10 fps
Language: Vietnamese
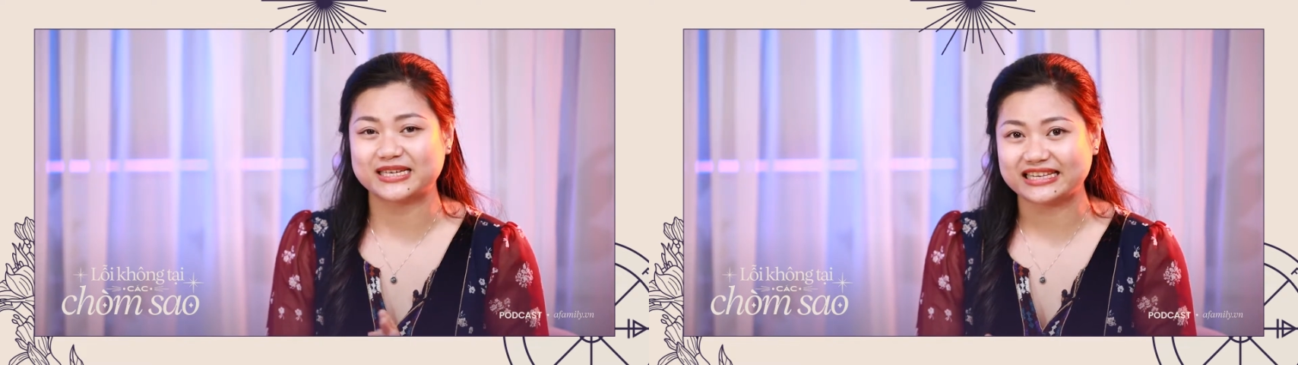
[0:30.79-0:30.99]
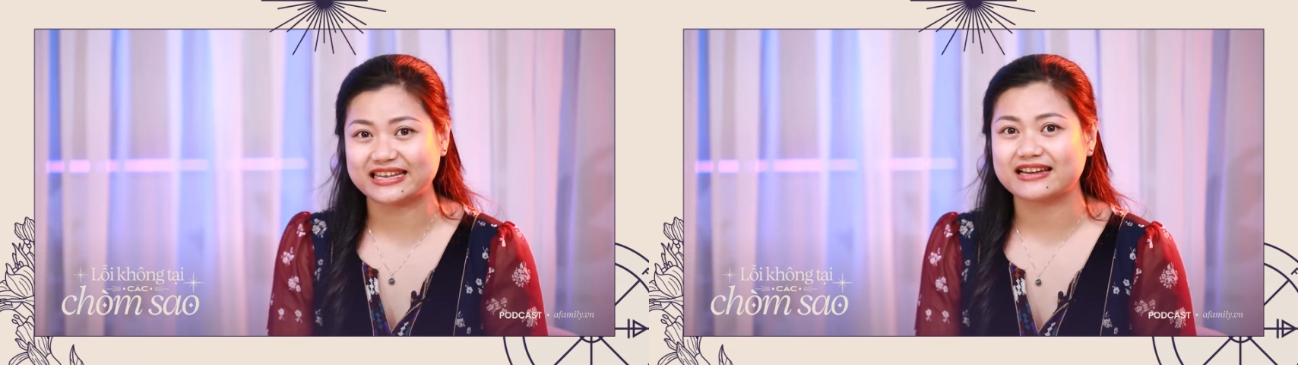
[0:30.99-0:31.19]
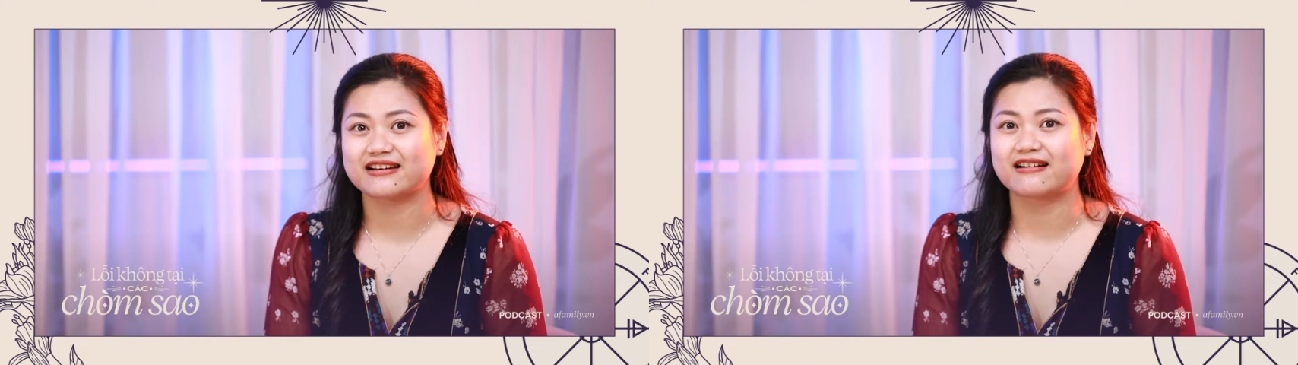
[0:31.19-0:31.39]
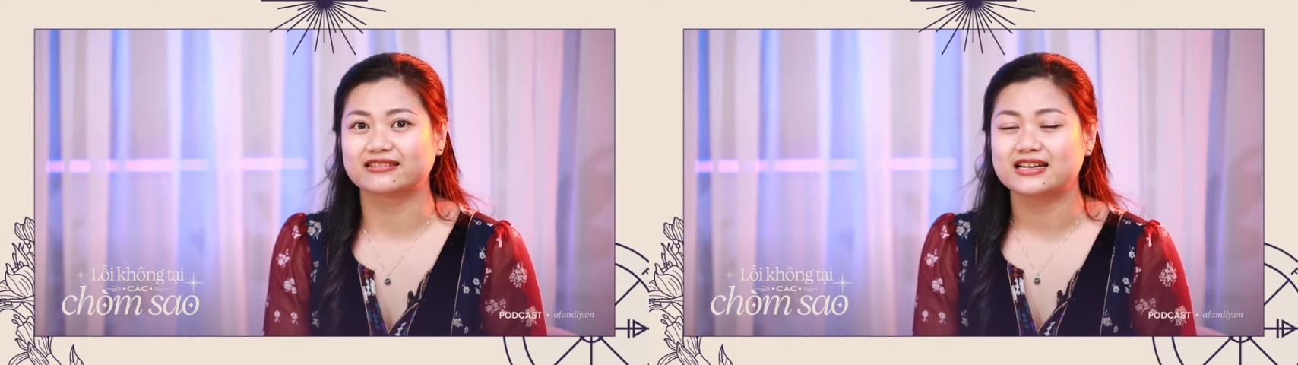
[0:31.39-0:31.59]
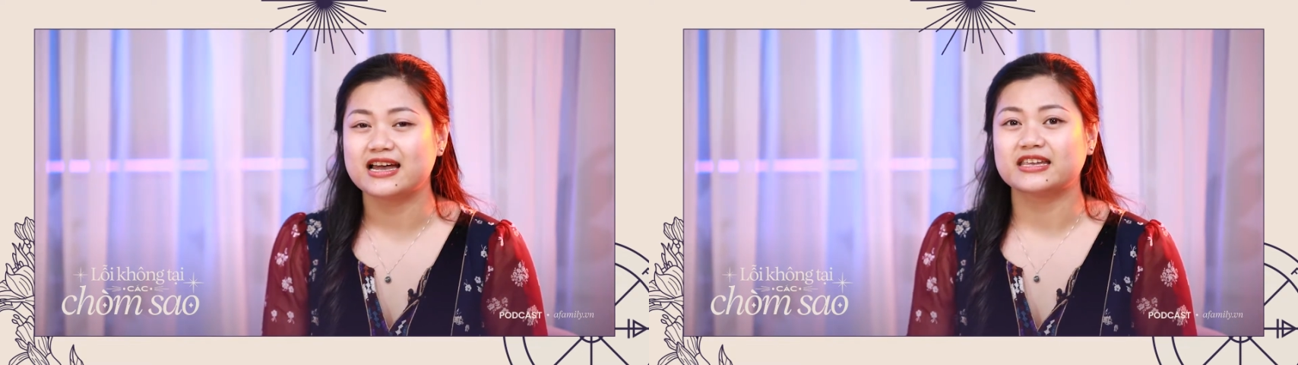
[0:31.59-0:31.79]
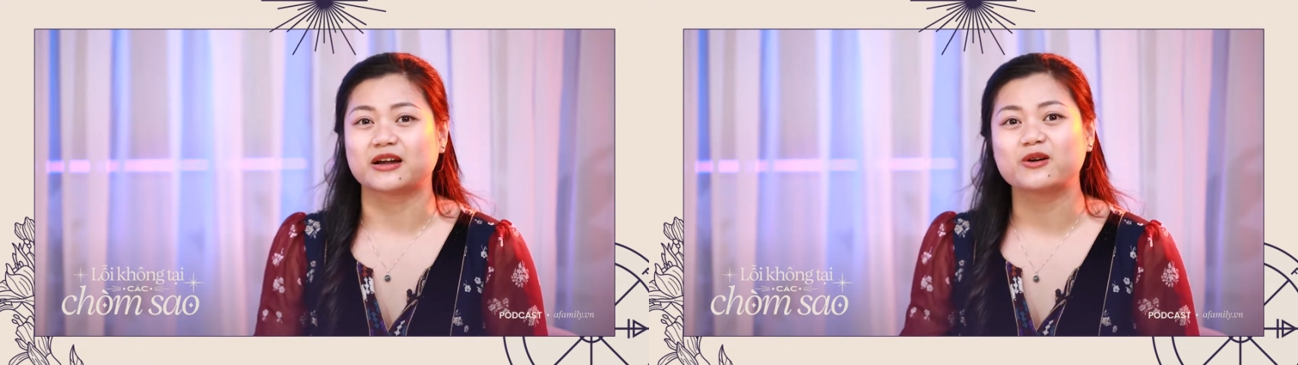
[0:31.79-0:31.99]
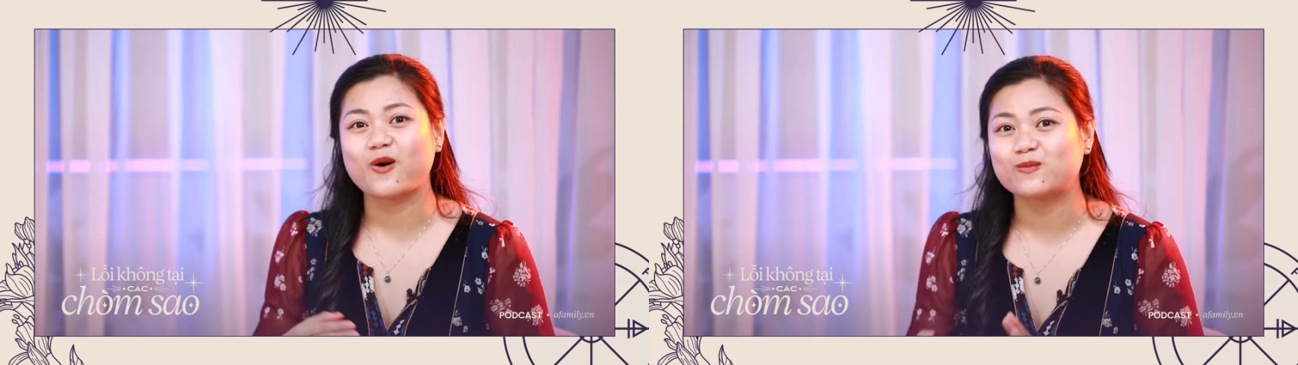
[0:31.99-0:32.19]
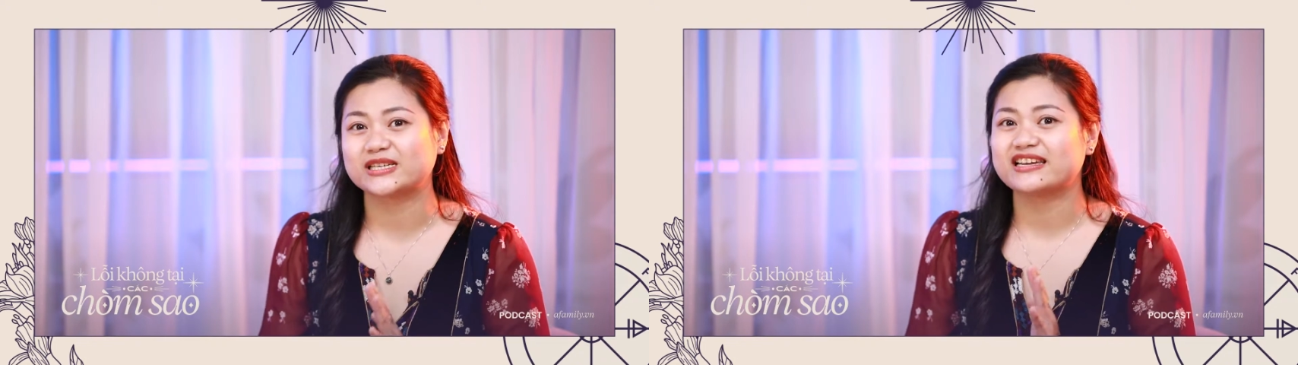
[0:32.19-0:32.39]
chi tiết hơn những
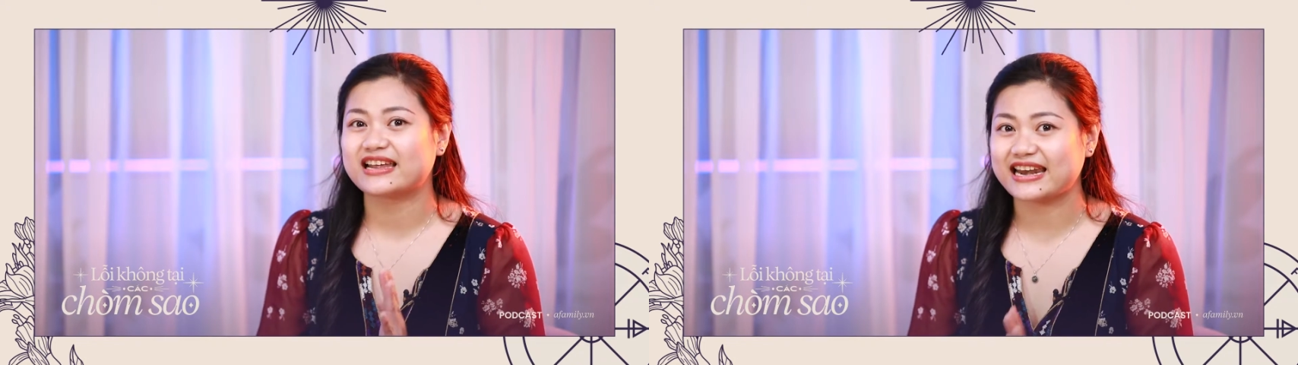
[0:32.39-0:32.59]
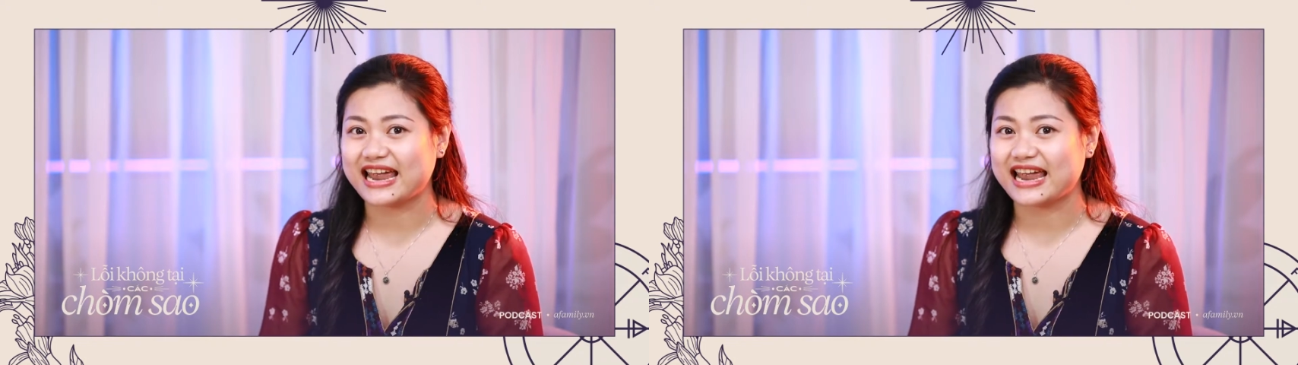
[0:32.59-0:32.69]
cung sẽ như thế